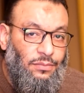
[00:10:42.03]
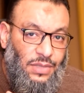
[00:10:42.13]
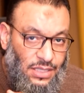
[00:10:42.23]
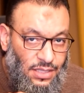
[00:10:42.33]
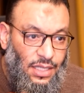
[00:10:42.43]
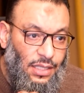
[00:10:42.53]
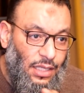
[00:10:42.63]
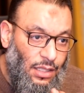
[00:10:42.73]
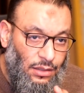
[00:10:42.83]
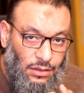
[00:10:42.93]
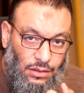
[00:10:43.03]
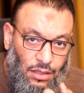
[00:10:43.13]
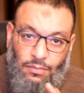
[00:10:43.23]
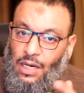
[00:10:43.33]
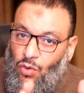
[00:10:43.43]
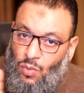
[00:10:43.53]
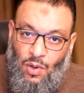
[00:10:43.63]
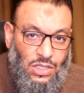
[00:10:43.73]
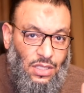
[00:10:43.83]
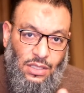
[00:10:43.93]
باذن الله تعالى المعلومه
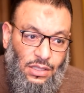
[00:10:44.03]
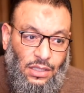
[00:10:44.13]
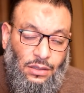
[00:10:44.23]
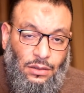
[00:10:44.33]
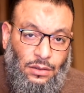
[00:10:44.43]
وصلت يعني